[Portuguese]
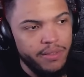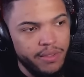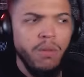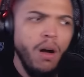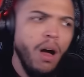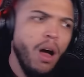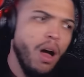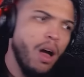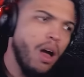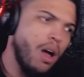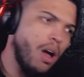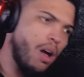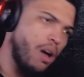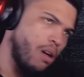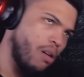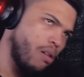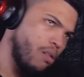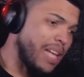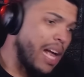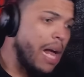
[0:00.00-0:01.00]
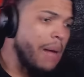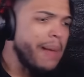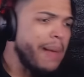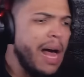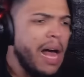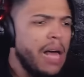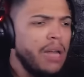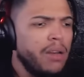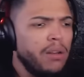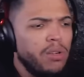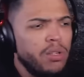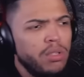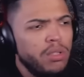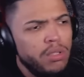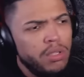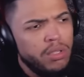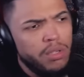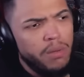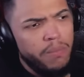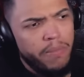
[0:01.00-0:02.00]
porra, tá
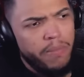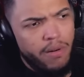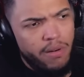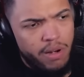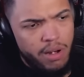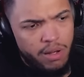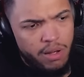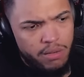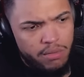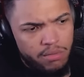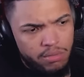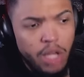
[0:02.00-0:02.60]
maluco, porra.